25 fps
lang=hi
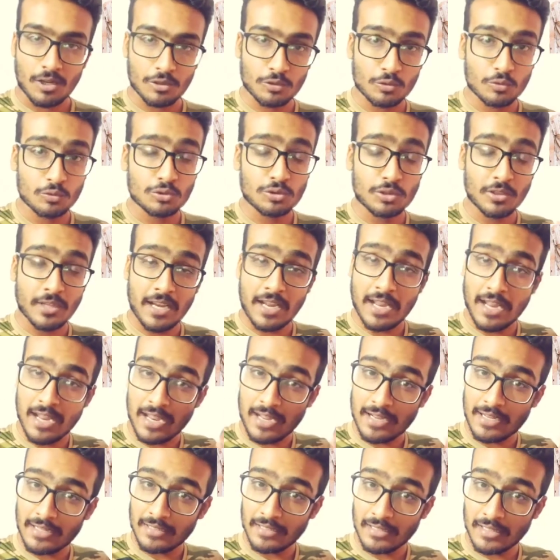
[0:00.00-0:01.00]
और दूसरी
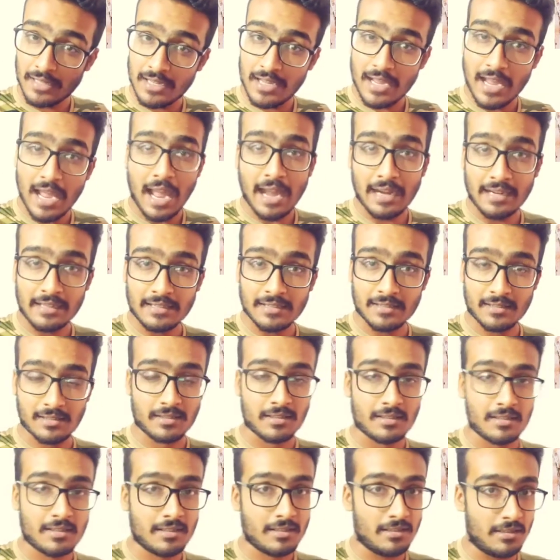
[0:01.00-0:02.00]
एक नए
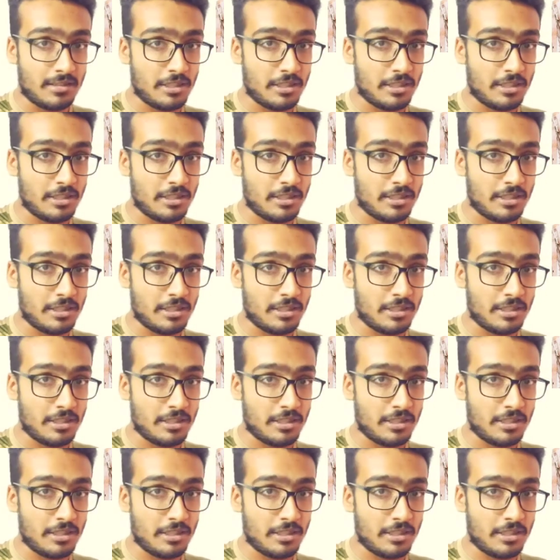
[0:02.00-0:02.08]
एक्टर